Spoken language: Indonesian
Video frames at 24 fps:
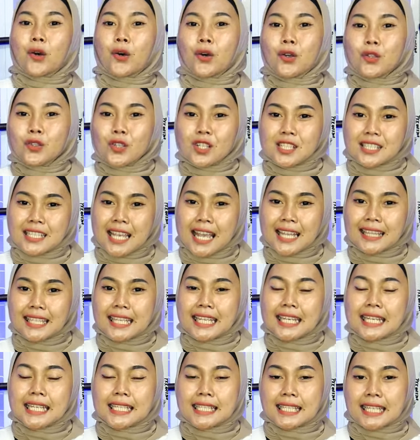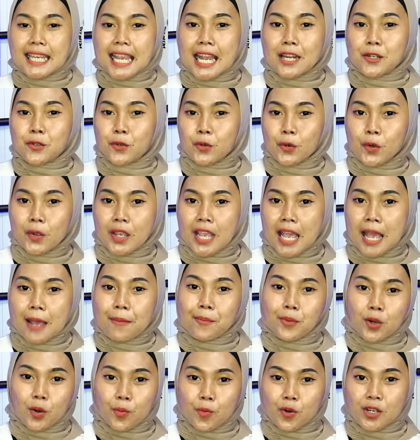Untuk saat ini sekian dulu
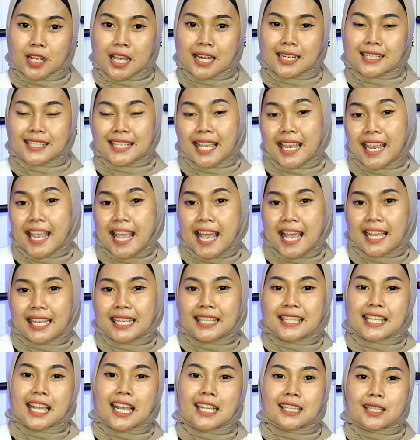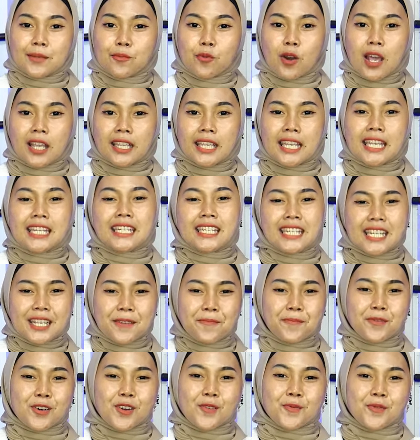ya promo dari saya. Kita ketemu lagi
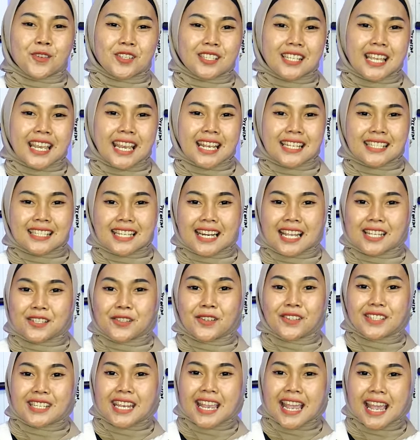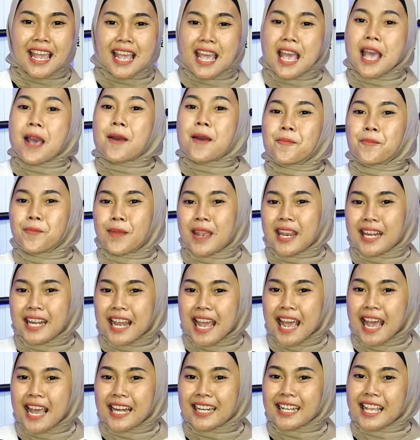di promo saya selanjutnya.
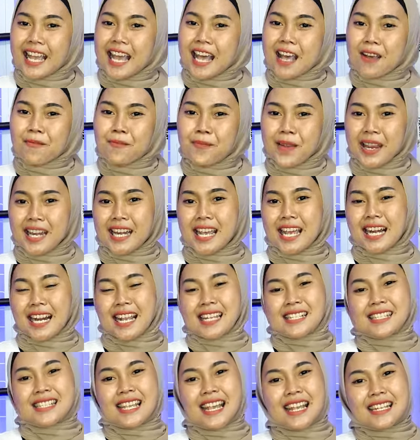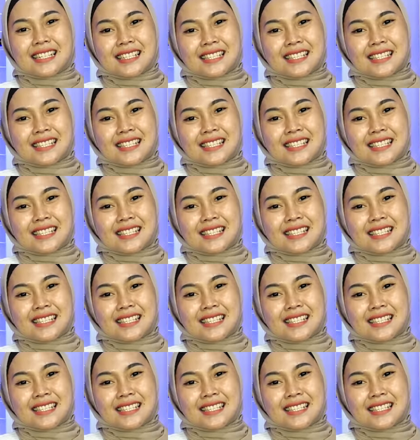Beda harga, beda rasa.